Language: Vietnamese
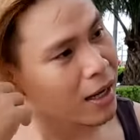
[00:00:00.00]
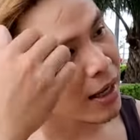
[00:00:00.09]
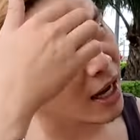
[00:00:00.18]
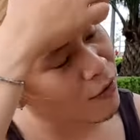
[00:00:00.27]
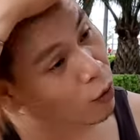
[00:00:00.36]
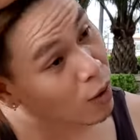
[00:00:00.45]

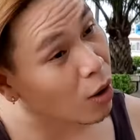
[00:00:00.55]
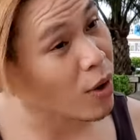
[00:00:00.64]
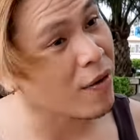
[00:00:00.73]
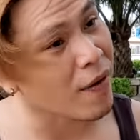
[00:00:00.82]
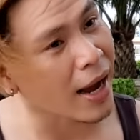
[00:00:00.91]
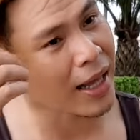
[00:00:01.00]
khi phụ nữ quý
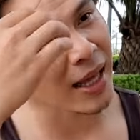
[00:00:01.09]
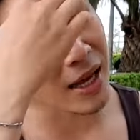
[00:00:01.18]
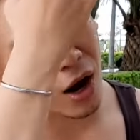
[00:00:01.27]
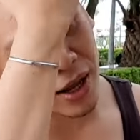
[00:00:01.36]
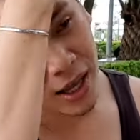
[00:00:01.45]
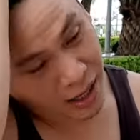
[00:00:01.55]
phái thì
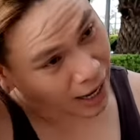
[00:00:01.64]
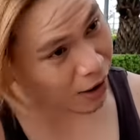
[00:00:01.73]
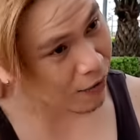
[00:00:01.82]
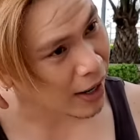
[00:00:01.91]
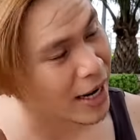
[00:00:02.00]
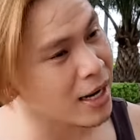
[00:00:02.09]
họ như thế nào
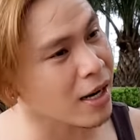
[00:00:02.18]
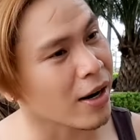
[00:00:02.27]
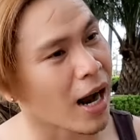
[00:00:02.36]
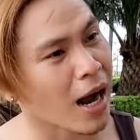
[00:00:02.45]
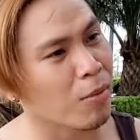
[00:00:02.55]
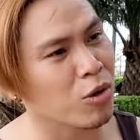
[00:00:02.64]
và khi người
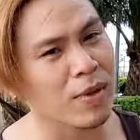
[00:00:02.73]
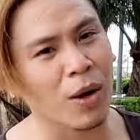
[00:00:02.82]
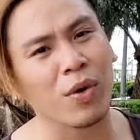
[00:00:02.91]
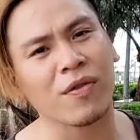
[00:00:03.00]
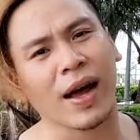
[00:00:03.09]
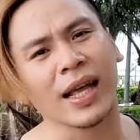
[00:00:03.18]
đàn ông chúng ta
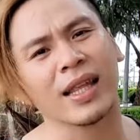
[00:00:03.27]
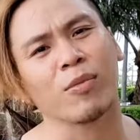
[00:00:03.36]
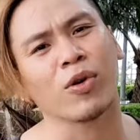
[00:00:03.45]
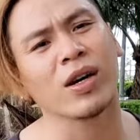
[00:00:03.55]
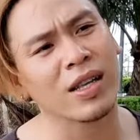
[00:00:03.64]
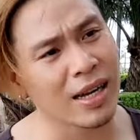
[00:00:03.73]
quý phái thì
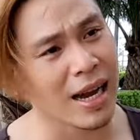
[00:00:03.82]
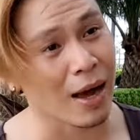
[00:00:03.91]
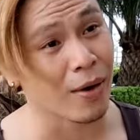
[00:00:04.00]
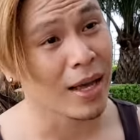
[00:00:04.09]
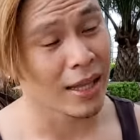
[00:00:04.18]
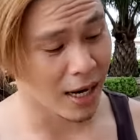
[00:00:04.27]
mùi hương như thế nào
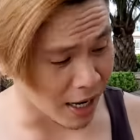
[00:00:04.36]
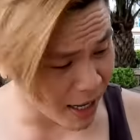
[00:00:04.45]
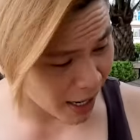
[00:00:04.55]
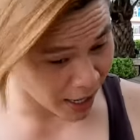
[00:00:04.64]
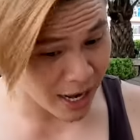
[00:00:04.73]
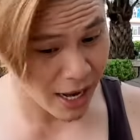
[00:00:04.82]
thì lĩnh
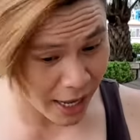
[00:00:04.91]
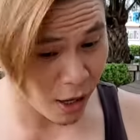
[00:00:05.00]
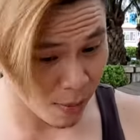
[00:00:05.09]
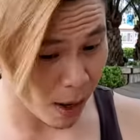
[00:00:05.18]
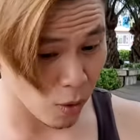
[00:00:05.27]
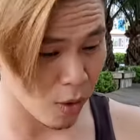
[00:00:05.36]
ngay nghĩ ngay
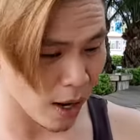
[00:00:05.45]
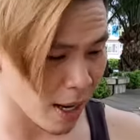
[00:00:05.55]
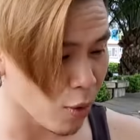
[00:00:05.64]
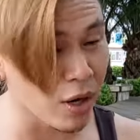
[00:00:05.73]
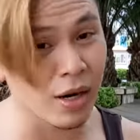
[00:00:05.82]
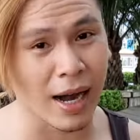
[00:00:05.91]
trong đầu luôn là cái
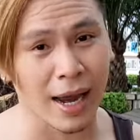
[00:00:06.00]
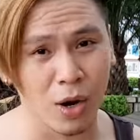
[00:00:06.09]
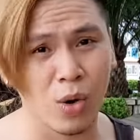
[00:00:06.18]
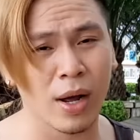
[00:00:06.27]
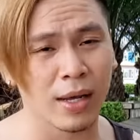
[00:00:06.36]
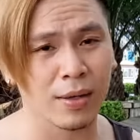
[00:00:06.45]
mùi hương này
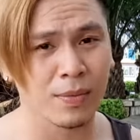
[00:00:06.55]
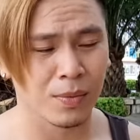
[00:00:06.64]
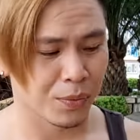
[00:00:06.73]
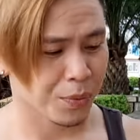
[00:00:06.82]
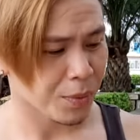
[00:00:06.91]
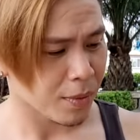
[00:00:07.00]
luôn ấy
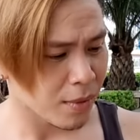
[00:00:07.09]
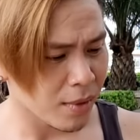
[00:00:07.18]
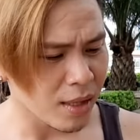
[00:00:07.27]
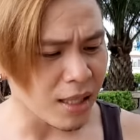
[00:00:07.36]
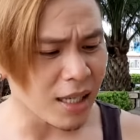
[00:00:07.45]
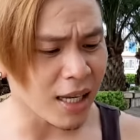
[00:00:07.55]

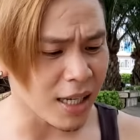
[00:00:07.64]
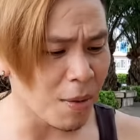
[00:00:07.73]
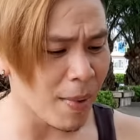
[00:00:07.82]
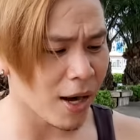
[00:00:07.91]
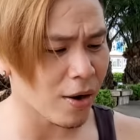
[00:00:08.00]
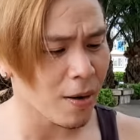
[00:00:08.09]
thật sự
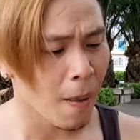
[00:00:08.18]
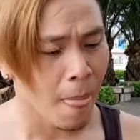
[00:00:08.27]
mà nói